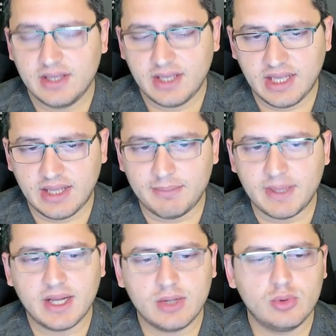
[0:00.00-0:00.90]
e,
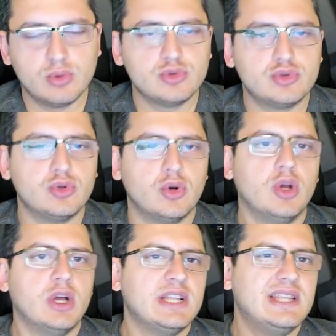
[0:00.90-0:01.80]
merak konusu
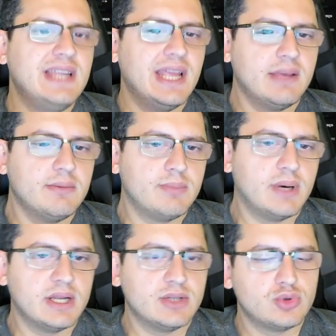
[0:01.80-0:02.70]
direkt
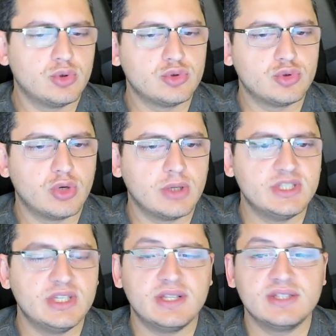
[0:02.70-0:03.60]
bana soru
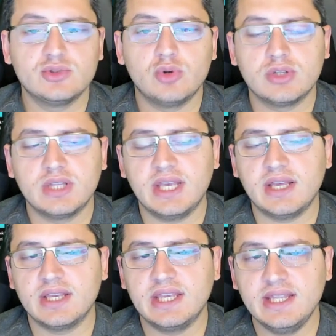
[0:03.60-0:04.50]
soracağınız noktaya